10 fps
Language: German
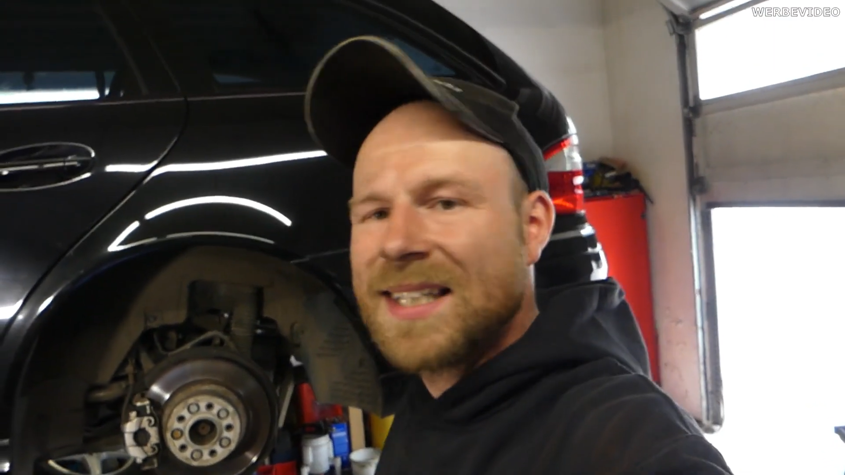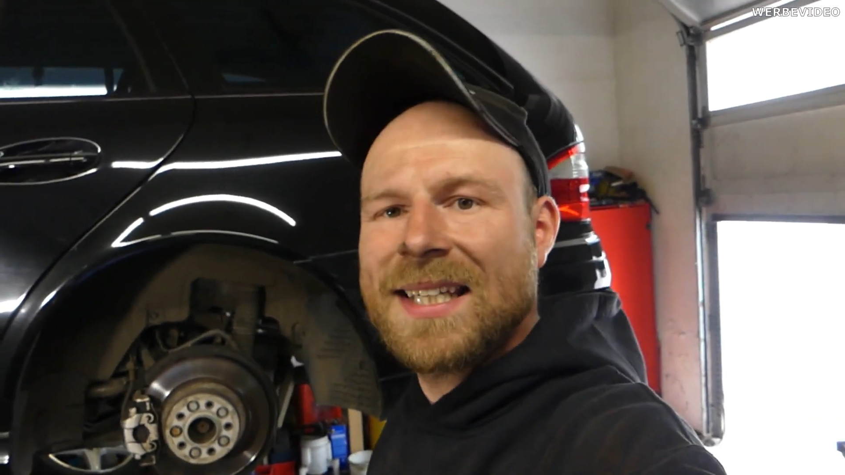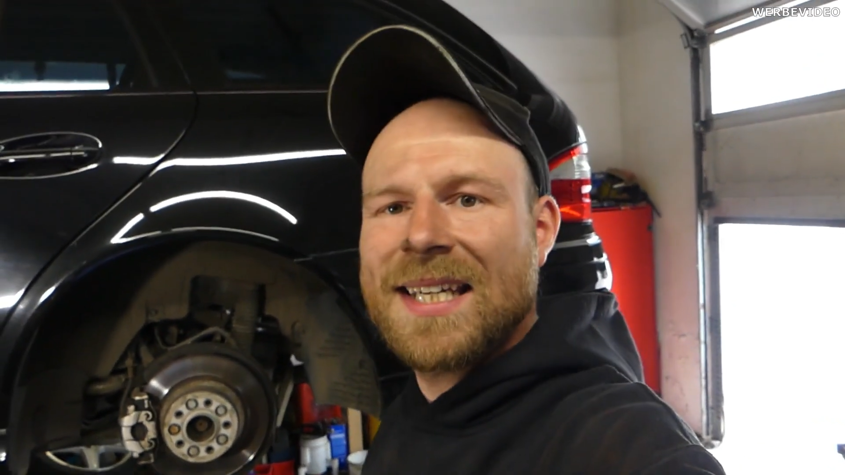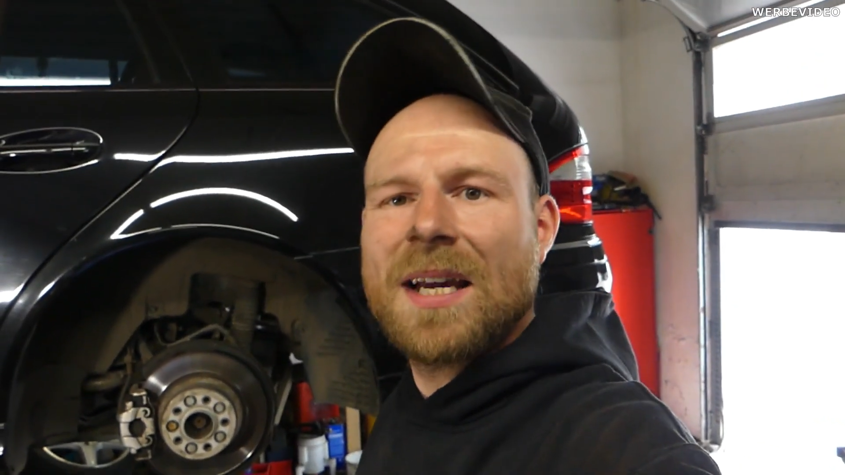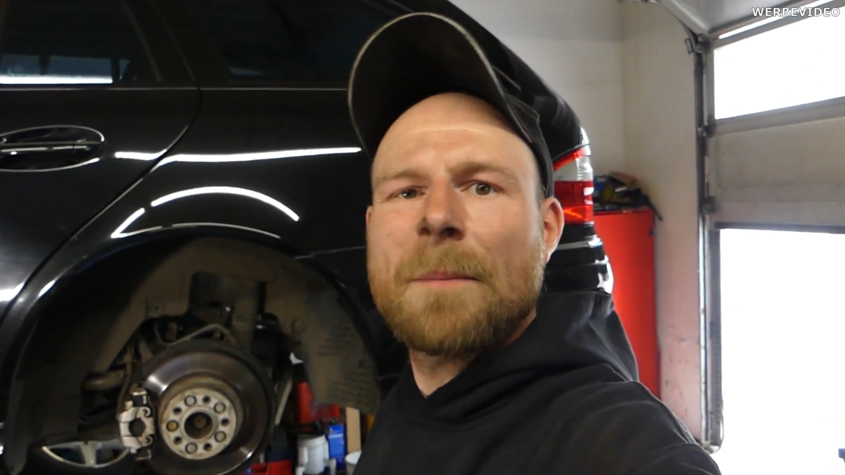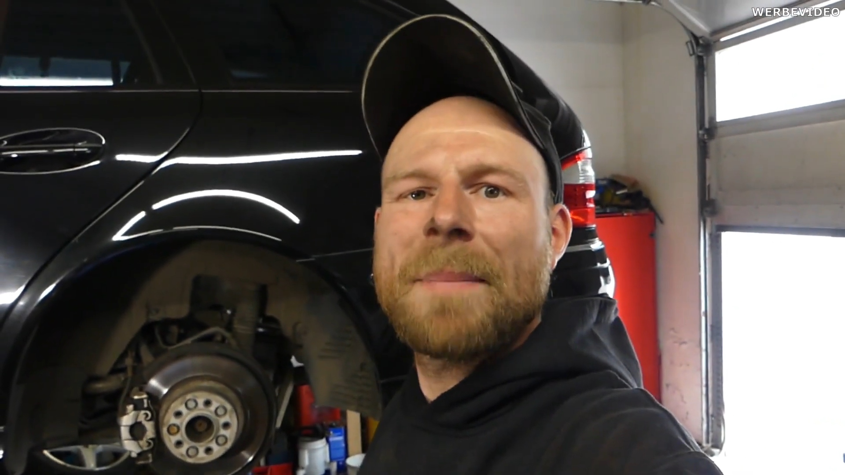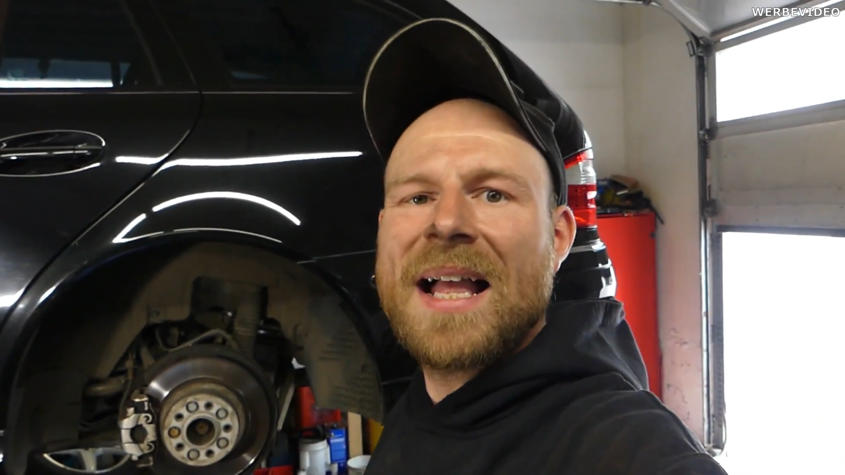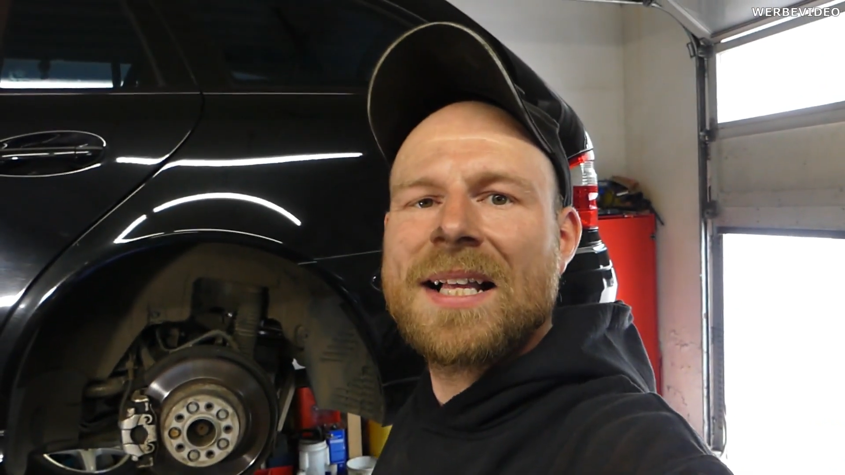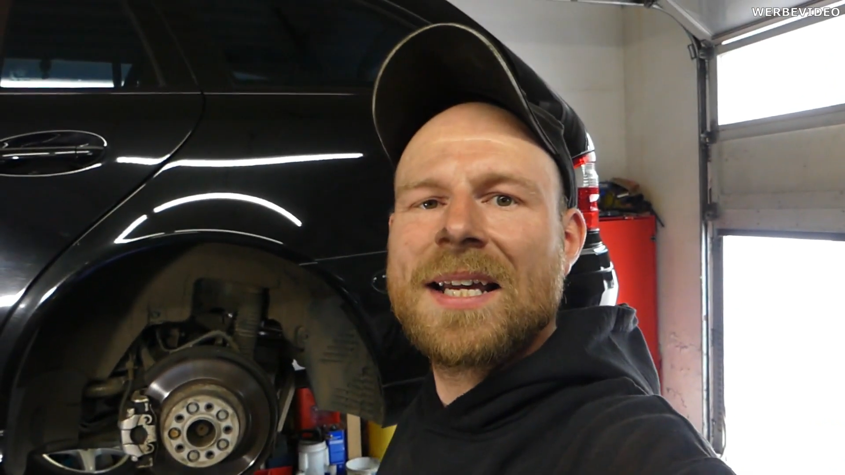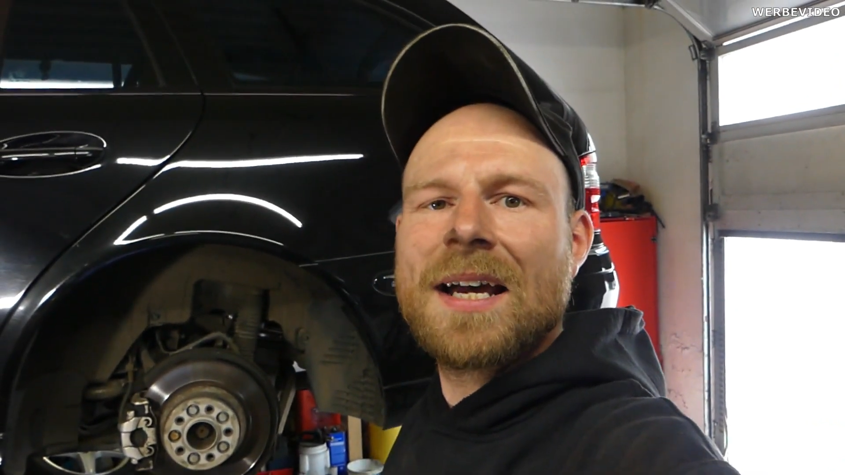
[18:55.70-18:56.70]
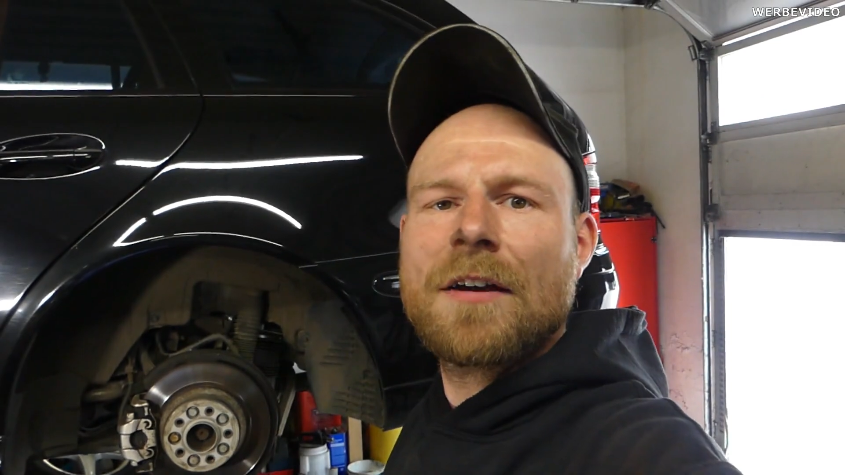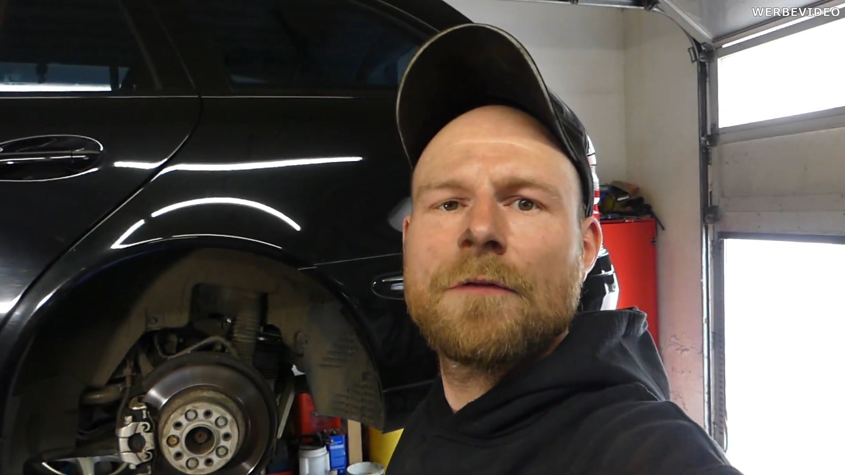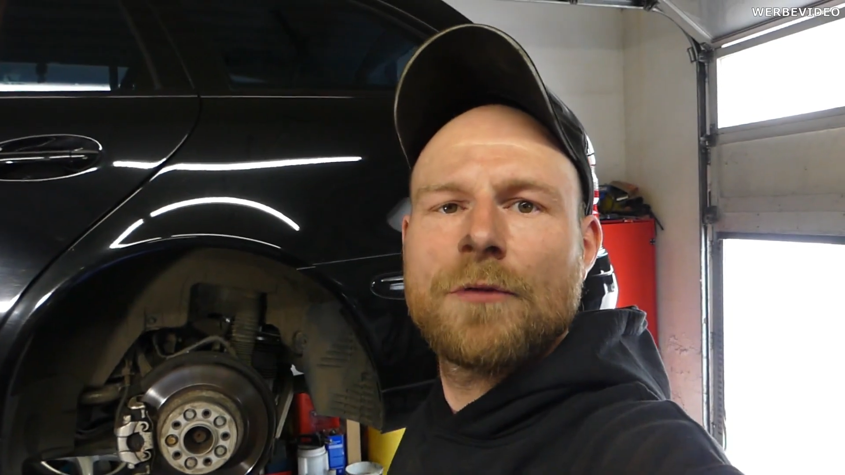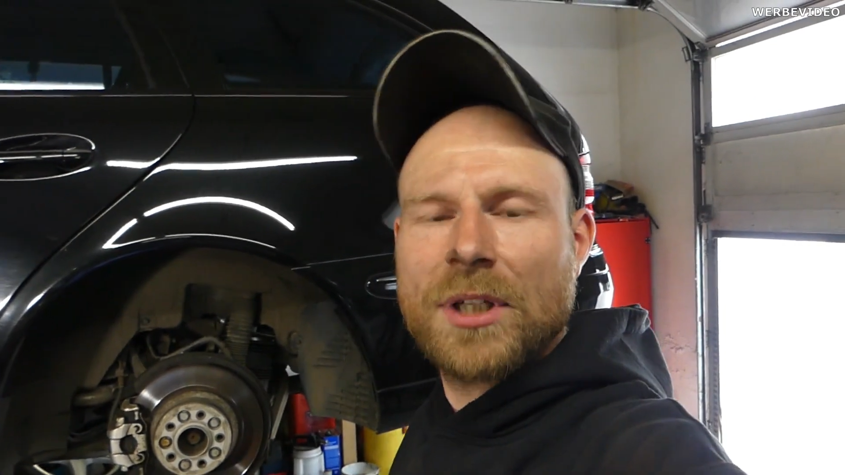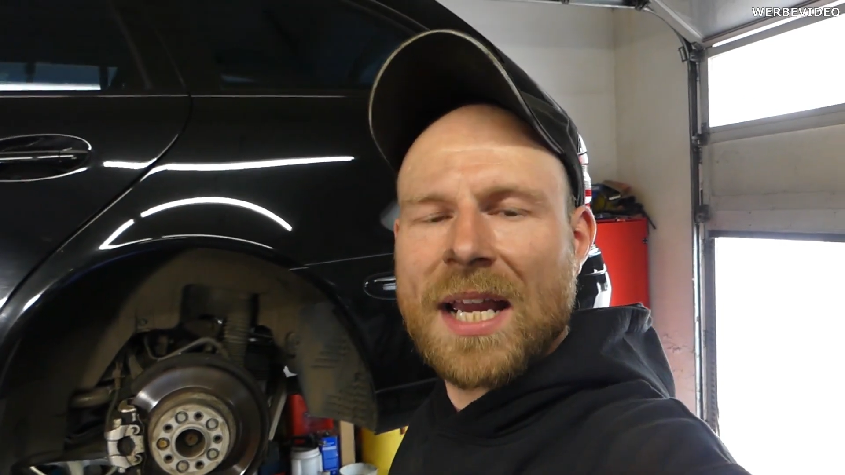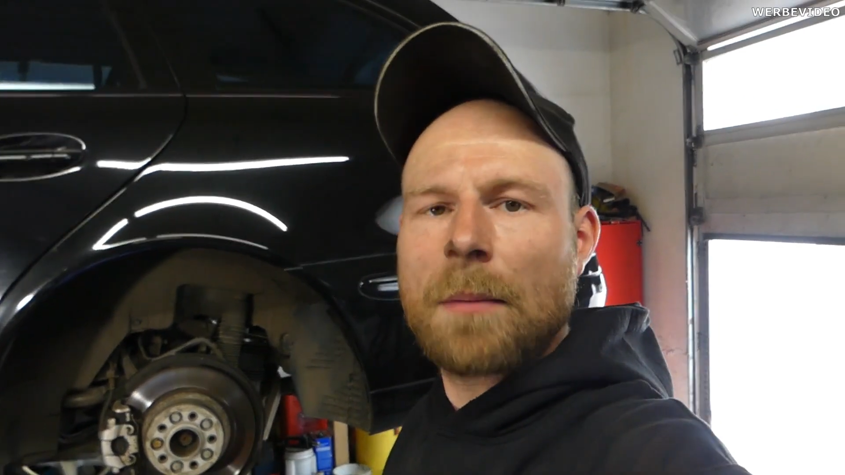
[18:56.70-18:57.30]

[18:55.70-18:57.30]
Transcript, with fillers: die Bälge für die